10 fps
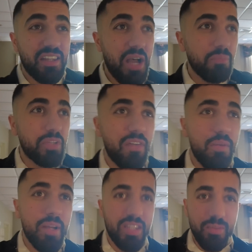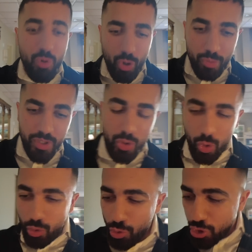tam kafam attı böyle önündeki
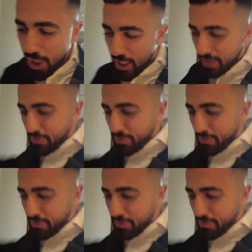önlüğü çıkardım